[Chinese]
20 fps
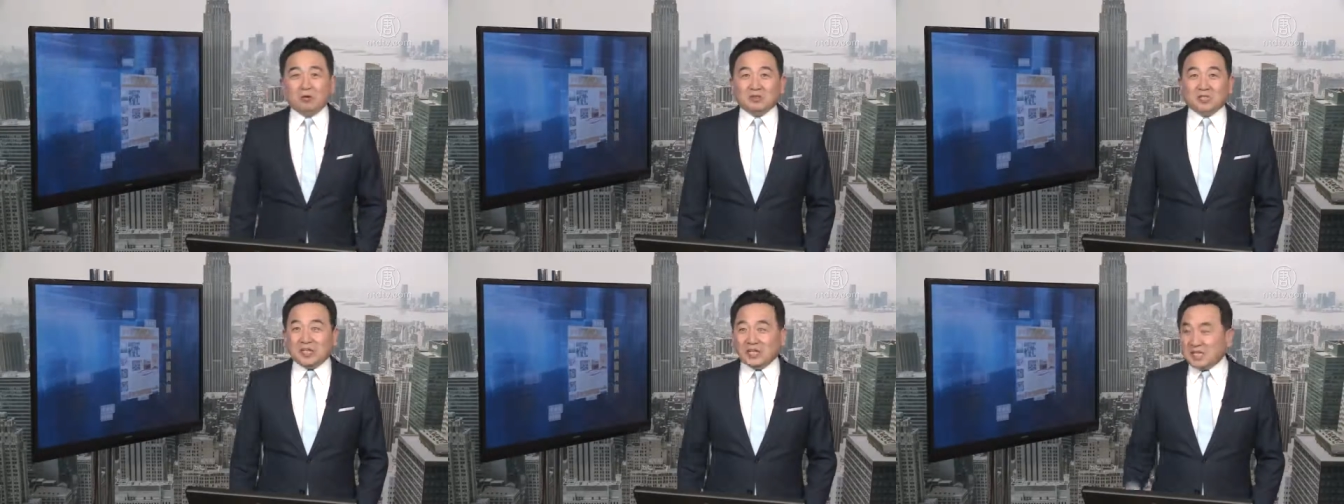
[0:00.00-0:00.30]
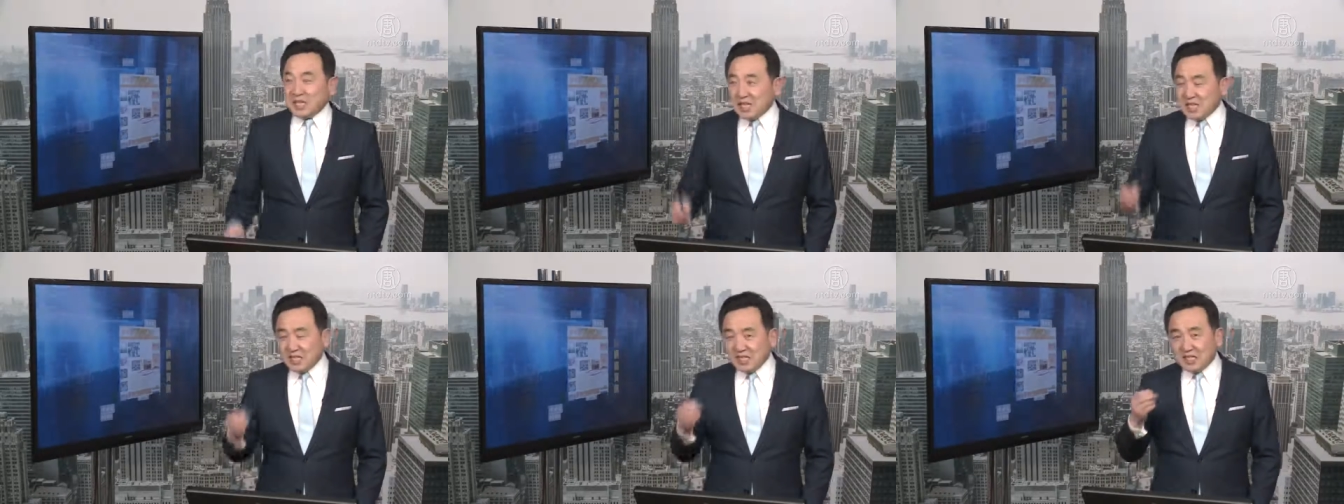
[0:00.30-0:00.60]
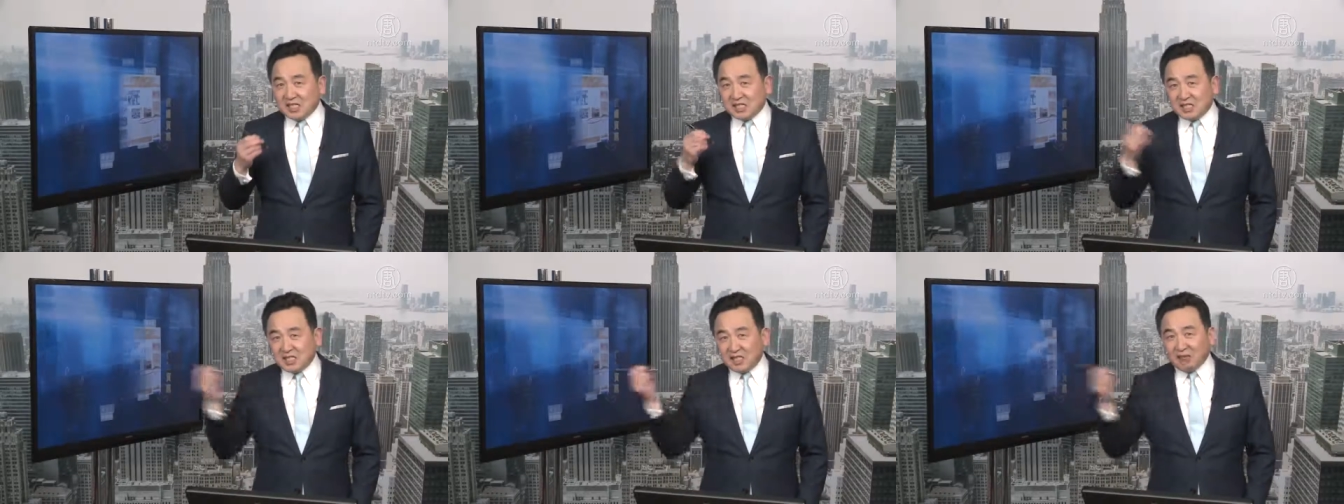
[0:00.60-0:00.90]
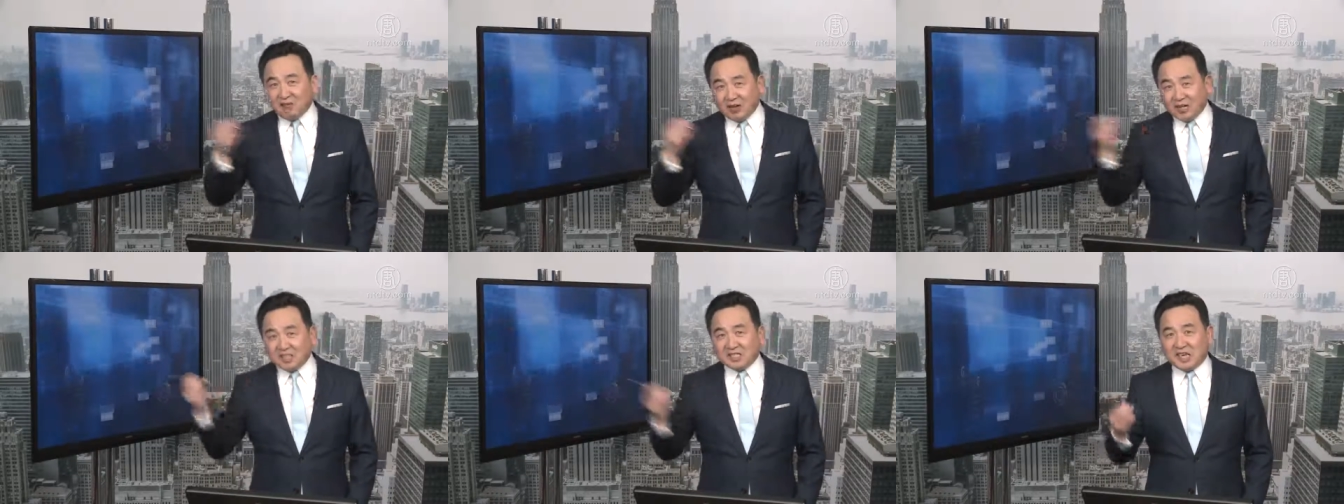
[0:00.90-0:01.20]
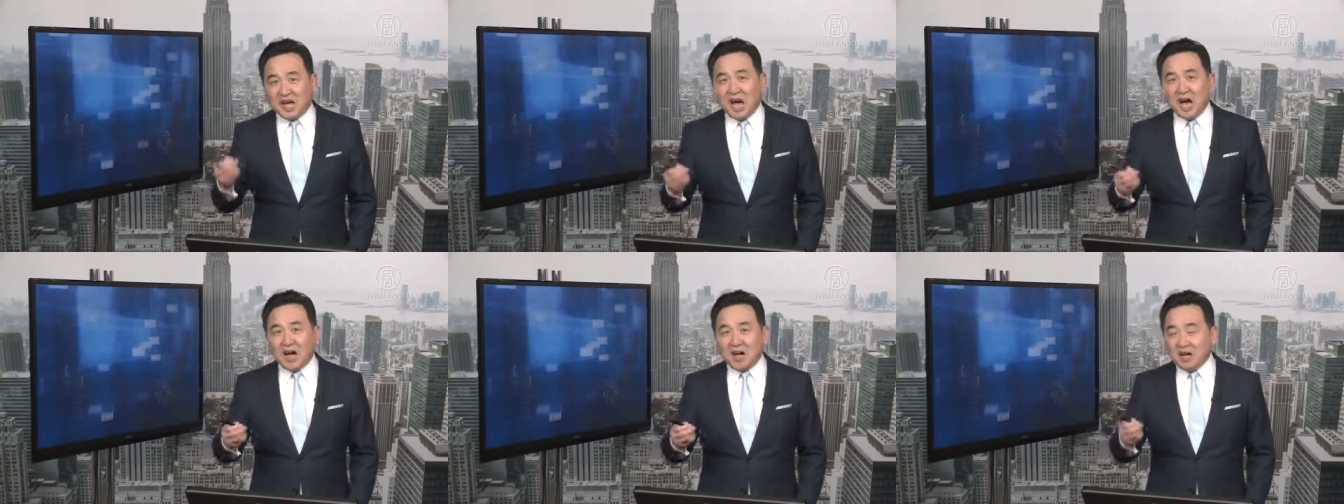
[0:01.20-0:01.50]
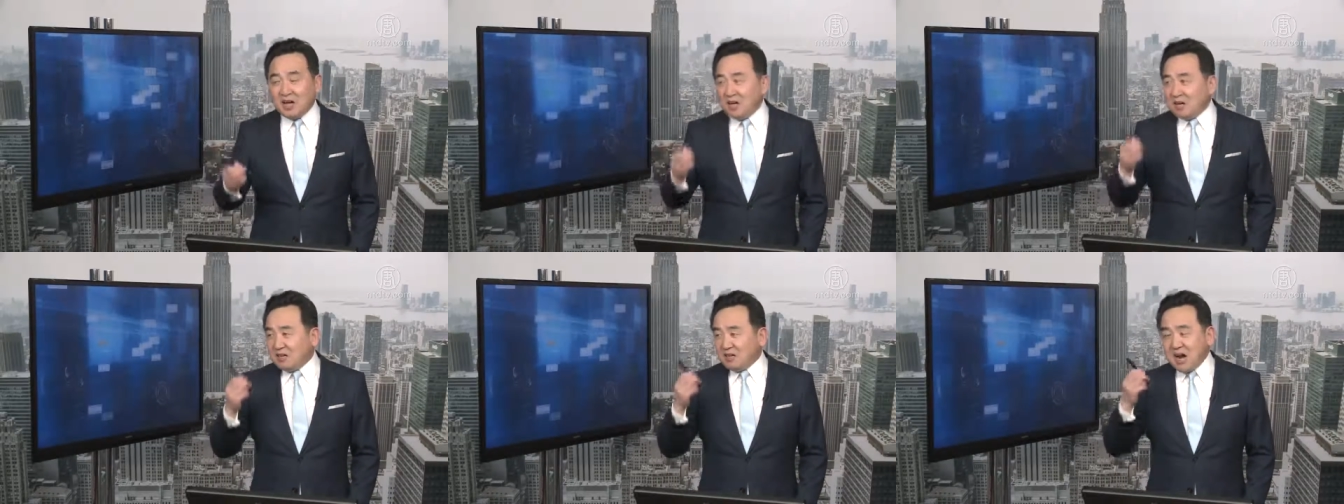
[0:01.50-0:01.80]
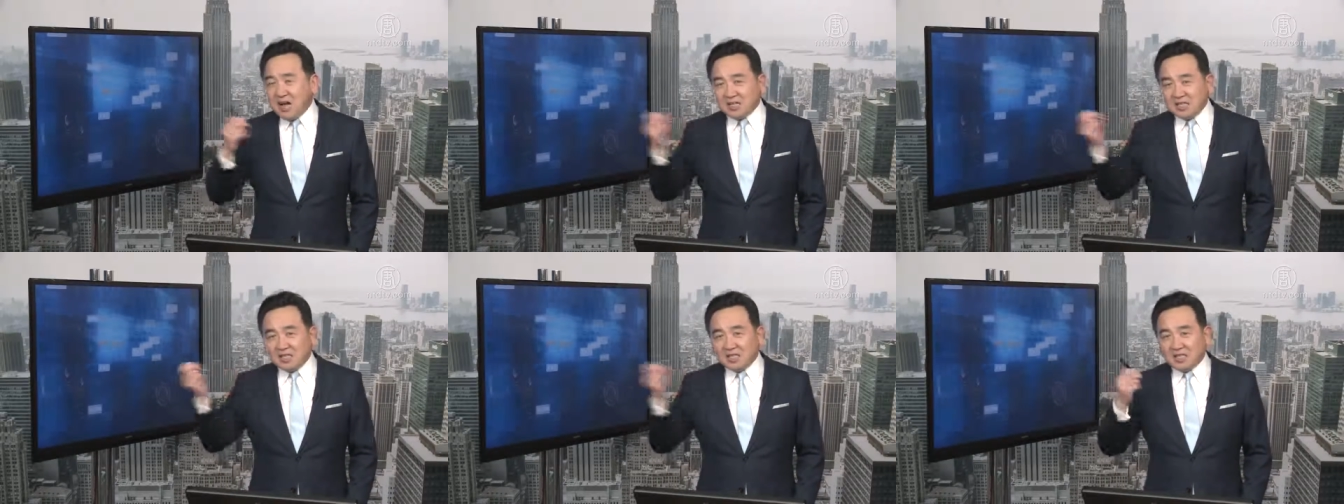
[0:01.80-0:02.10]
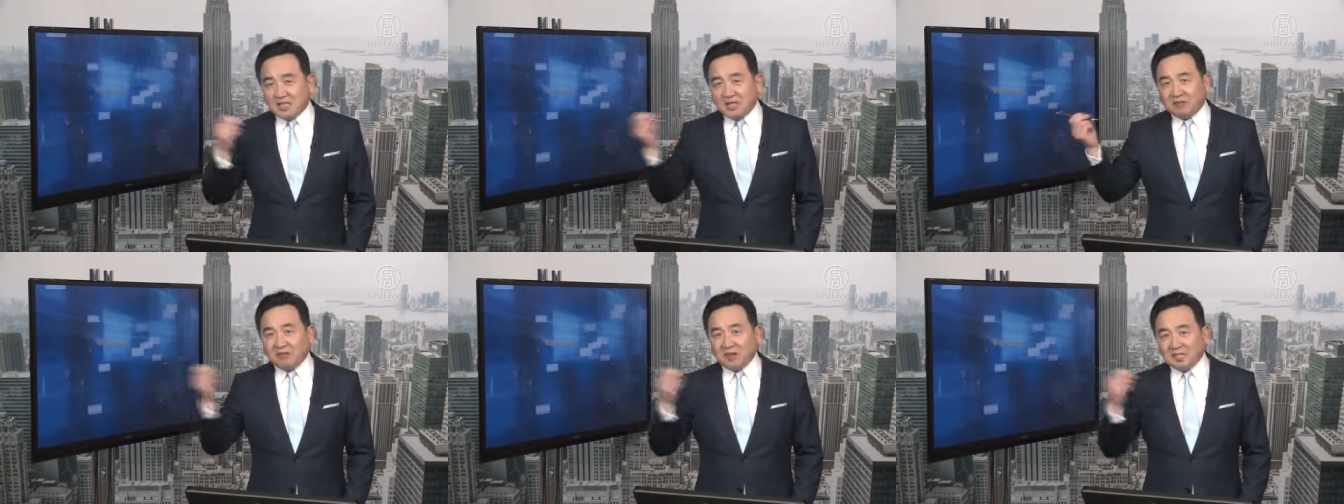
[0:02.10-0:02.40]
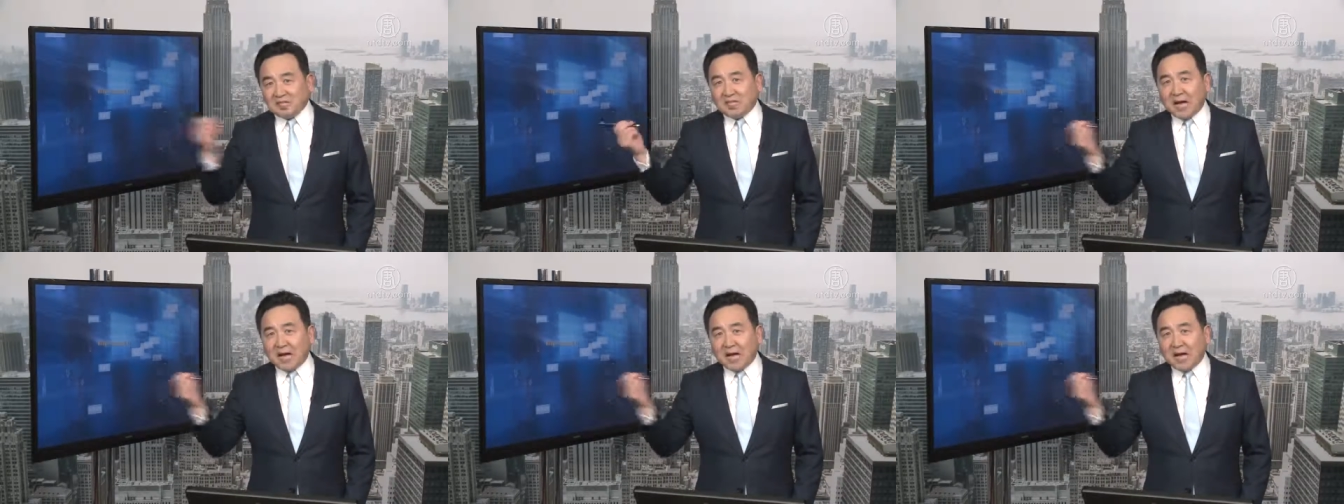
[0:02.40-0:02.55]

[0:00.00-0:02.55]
你跟你媳妇儿讲，让你媳妇儿